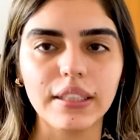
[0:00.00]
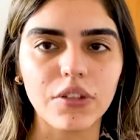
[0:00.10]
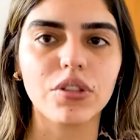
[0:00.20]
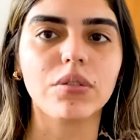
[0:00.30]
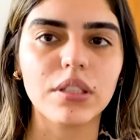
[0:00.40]
de a
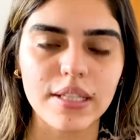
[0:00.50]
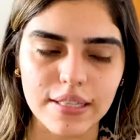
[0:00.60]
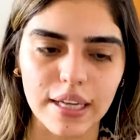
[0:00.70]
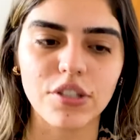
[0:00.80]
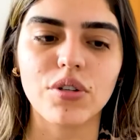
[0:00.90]
gente
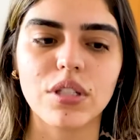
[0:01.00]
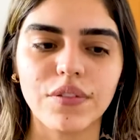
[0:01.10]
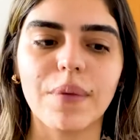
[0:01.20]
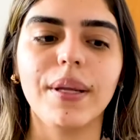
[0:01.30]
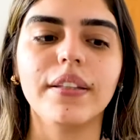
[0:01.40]
utilizar
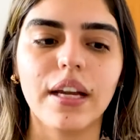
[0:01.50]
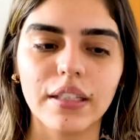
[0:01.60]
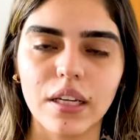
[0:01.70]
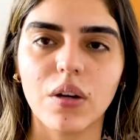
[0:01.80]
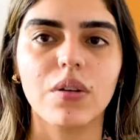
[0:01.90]
exclusivamente a
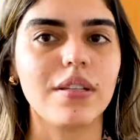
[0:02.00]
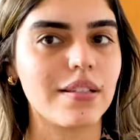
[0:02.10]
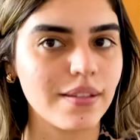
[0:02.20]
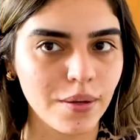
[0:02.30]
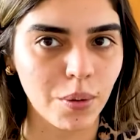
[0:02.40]
glicose a
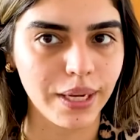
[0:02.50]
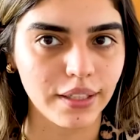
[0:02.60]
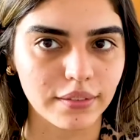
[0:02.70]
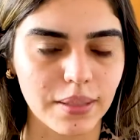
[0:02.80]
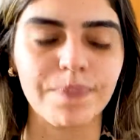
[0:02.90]

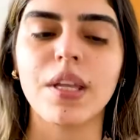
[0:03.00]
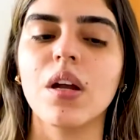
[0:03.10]
50